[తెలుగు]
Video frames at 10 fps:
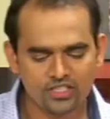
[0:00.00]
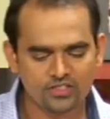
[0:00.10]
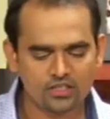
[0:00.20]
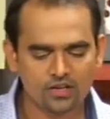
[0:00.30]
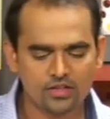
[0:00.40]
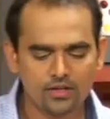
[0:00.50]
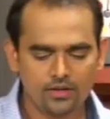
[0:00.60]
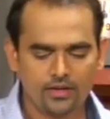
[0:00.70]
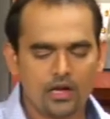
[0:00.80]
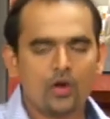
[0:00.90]
చేసిన తర్వాత
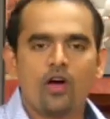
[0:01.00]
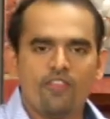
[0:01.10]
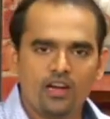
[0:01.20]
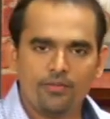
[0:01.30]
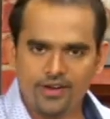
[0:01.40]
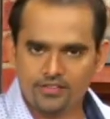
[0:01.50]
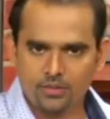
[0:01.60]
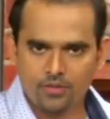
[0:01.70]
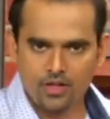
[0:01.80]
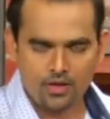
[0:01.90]
ఇలాగో అవెన్లో
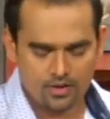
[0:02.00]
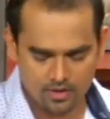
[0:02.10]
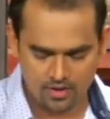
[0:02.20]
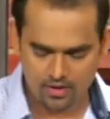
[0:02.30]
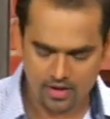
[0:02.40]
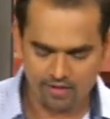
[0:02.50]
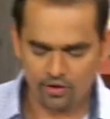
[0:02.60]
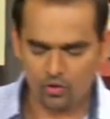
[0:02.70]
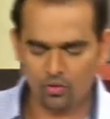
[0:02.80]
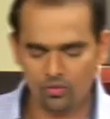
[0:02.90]
పెట్టేస్తాం కదా
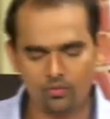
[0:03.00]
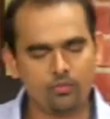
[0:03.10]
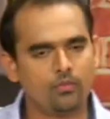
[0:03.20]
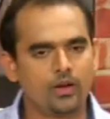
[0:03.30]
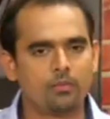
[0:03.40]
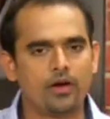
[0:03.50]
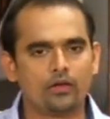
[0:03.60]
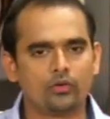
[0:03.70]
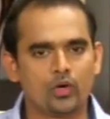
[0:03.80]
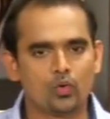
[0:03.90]
అవెన్లో మన
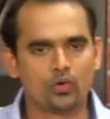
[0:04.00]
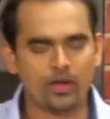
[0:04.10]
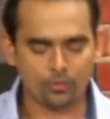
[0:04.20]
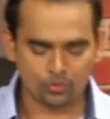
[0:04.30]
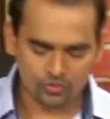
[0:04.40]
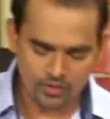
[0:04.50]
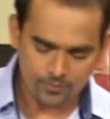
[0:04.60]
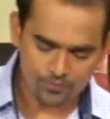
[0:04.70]
పాలకూర కుక్ అయిపోతుంది